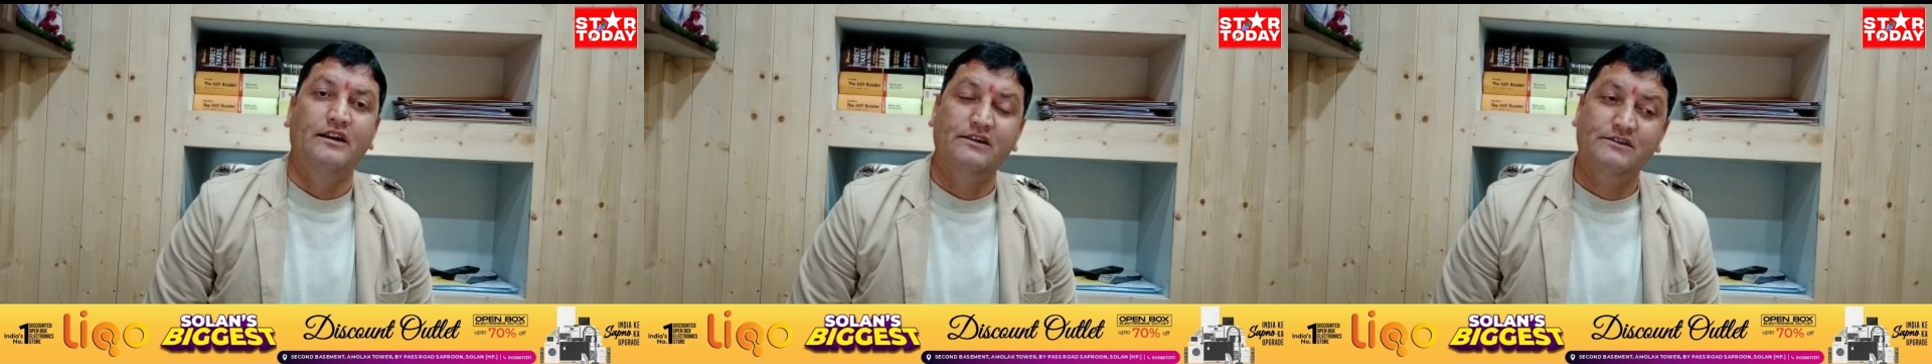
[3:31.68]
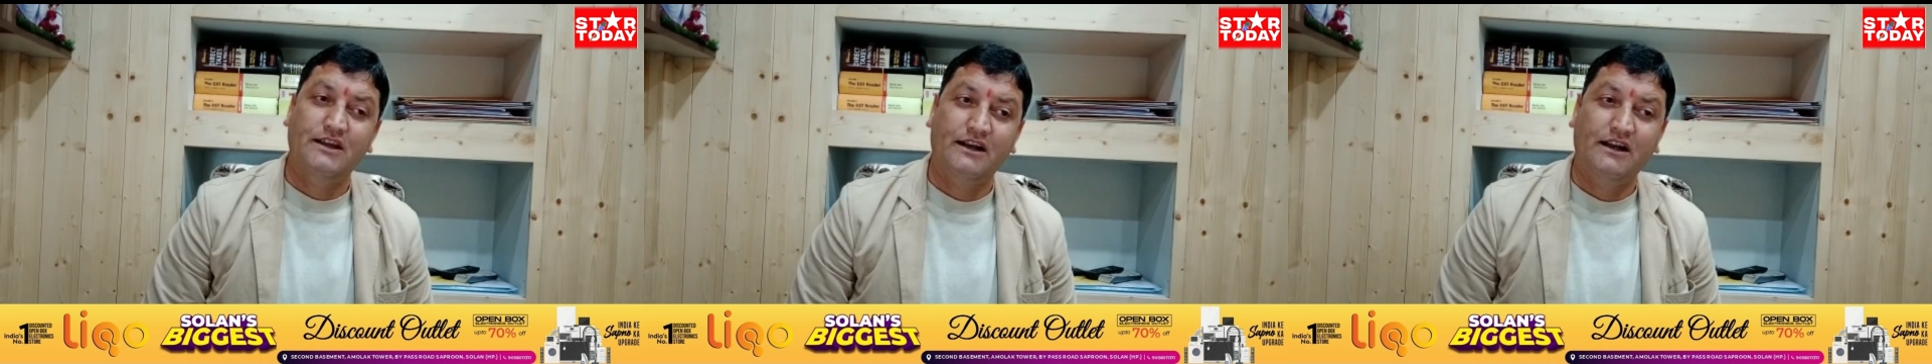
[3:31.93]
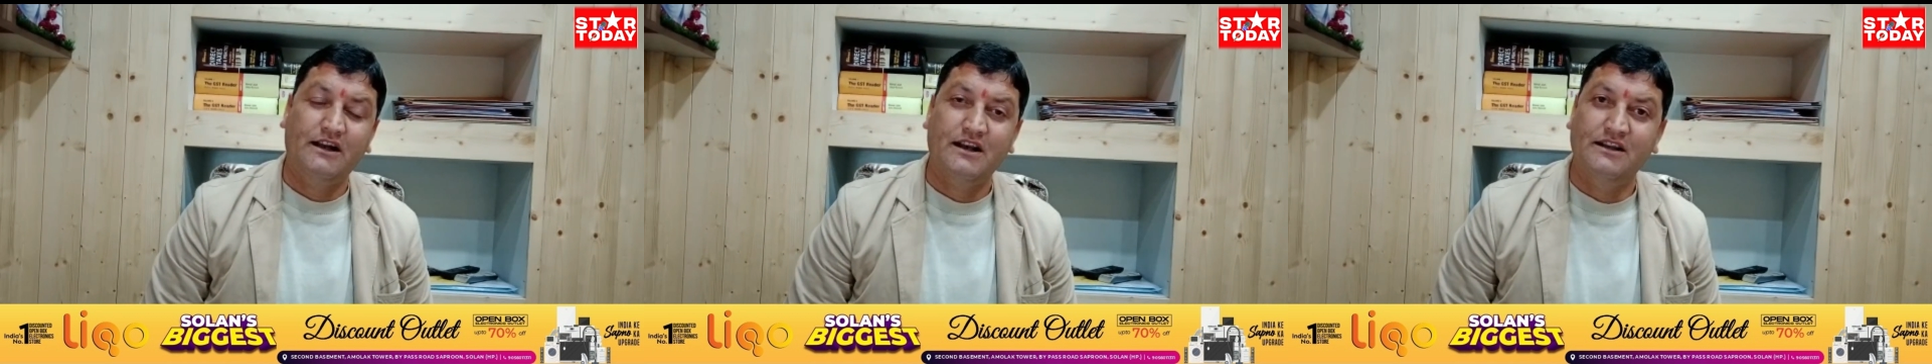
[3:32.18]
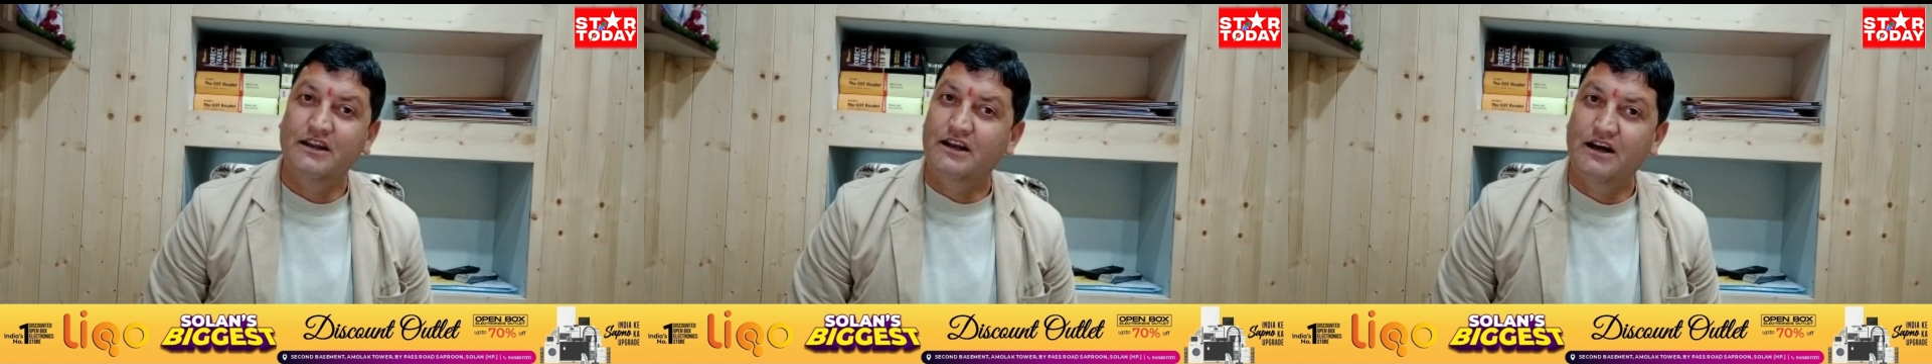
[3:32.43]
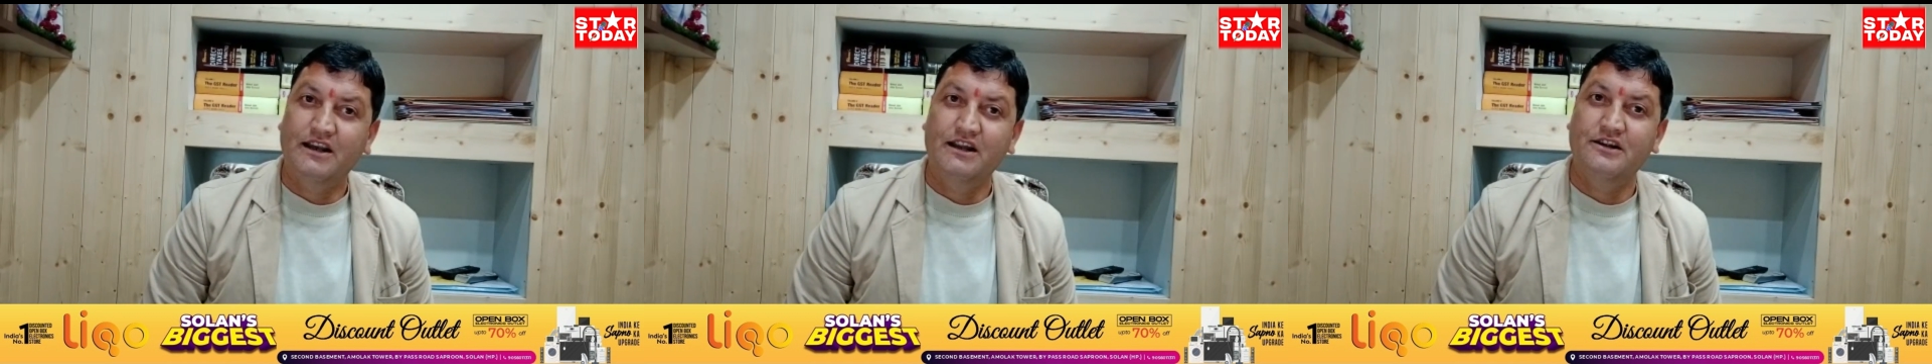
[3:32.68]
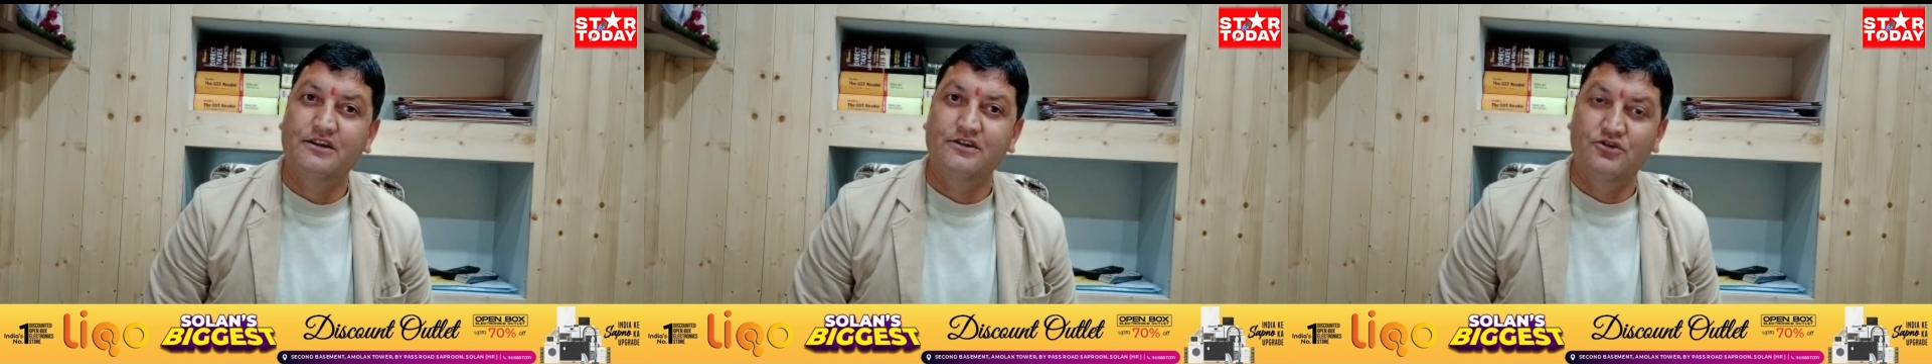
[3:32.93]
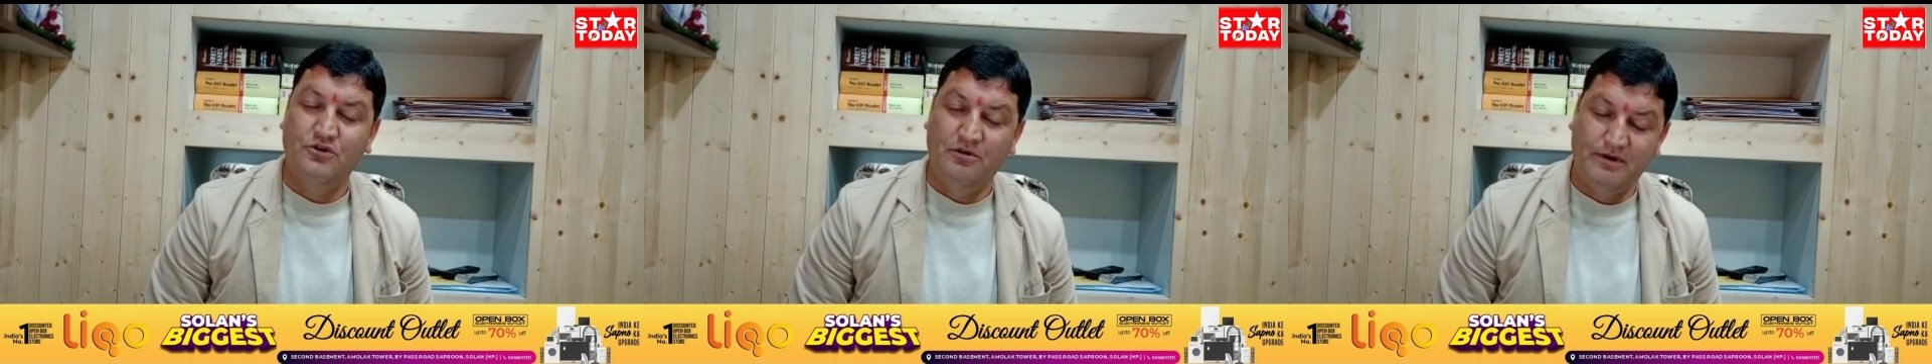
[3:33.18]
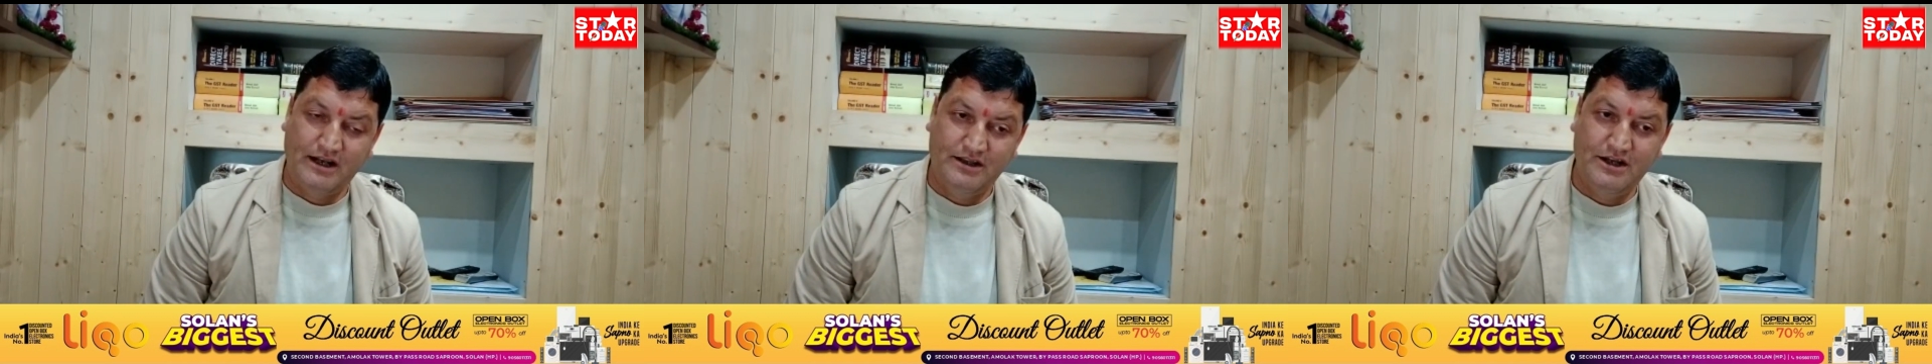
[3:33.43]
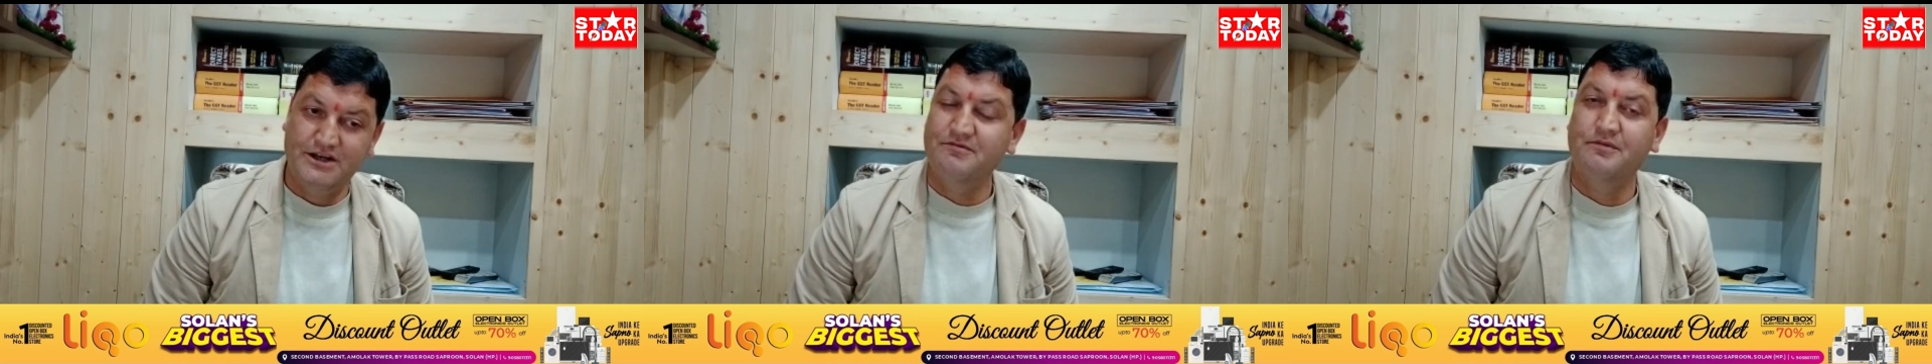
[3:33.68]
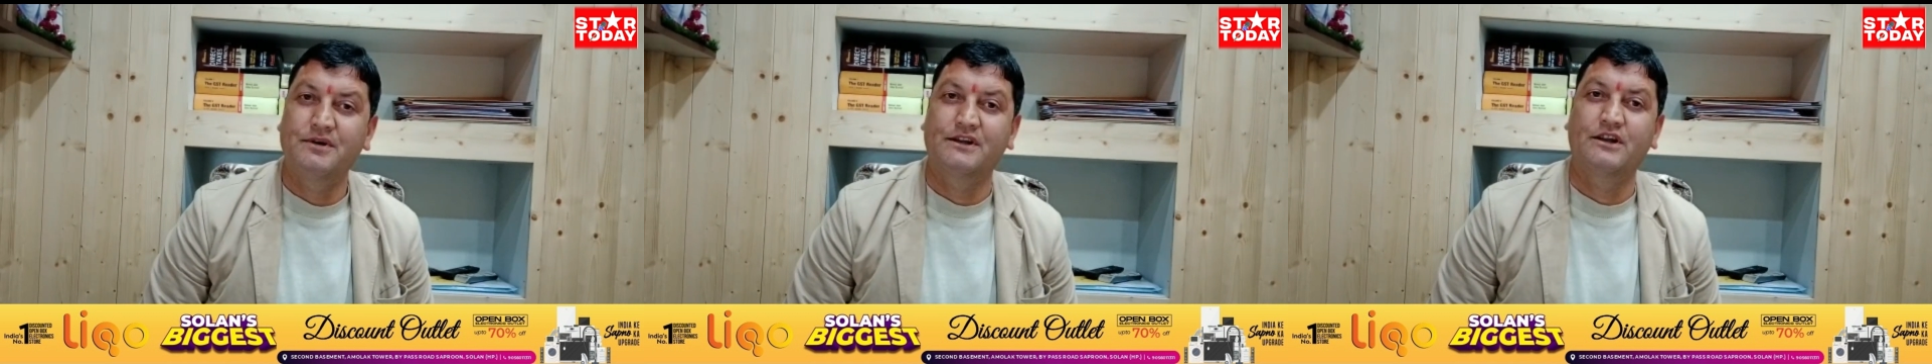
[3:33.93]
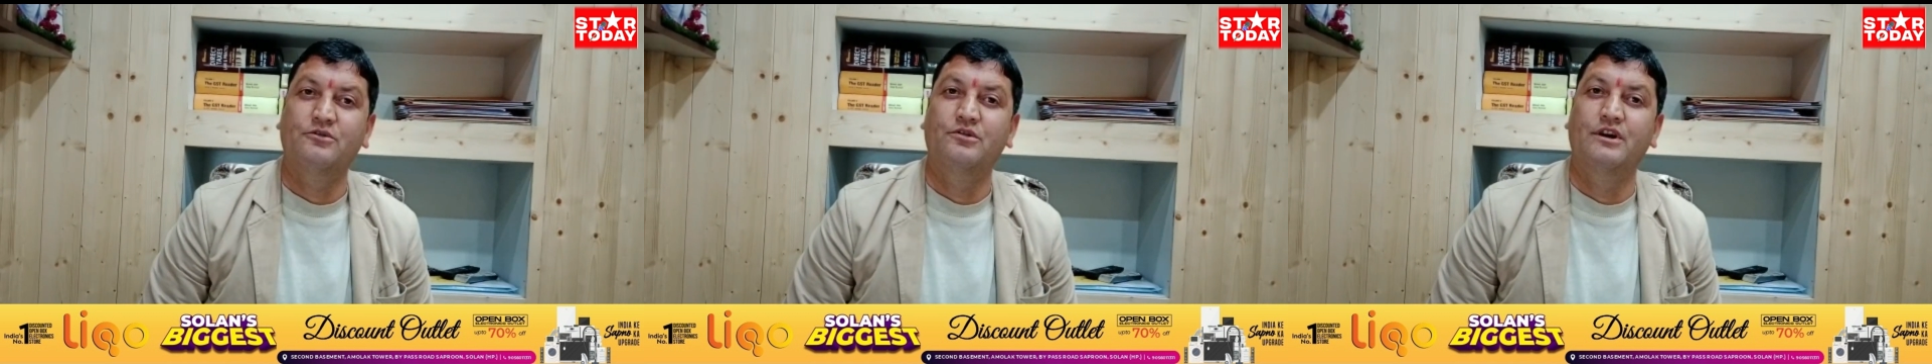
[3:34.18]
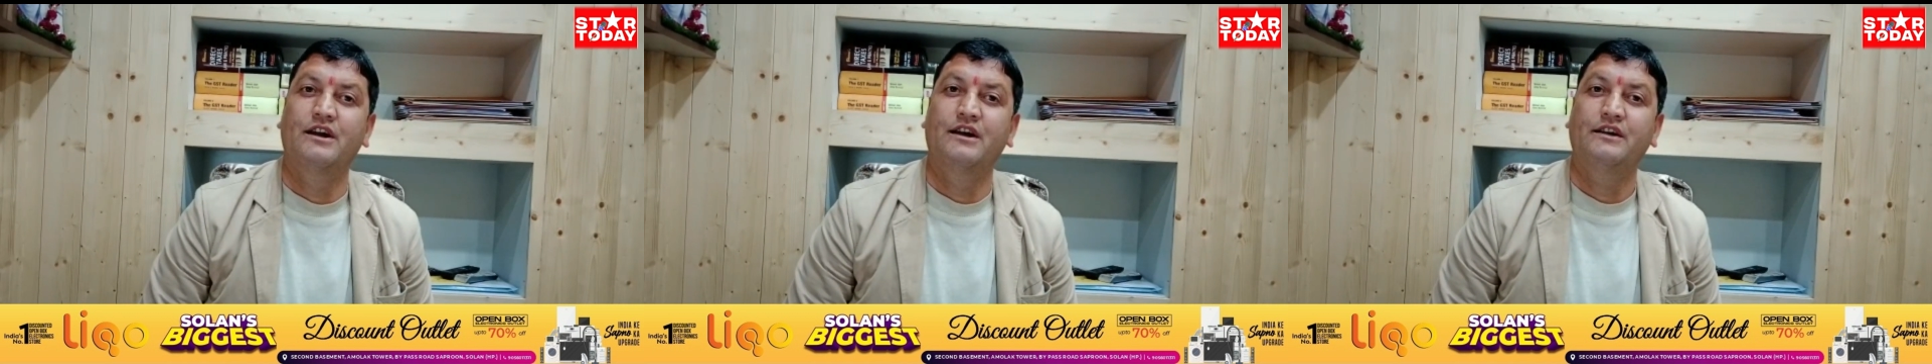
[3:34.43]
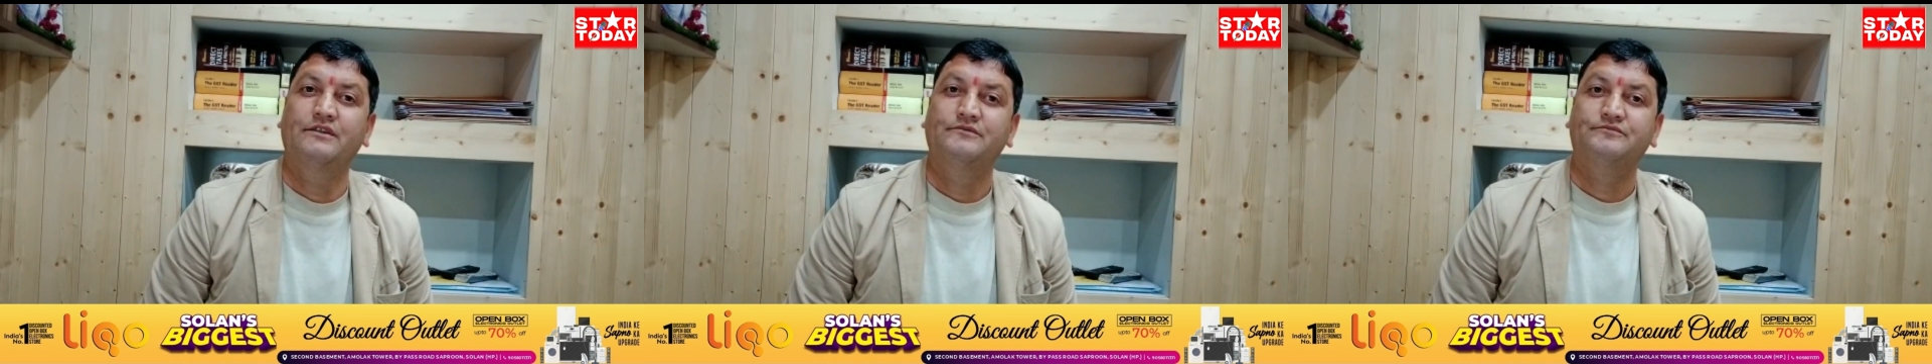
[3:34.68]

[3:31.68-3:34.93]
इस तरह के क्रांतिकारी जो हमारे देश में पैदा हुए हैं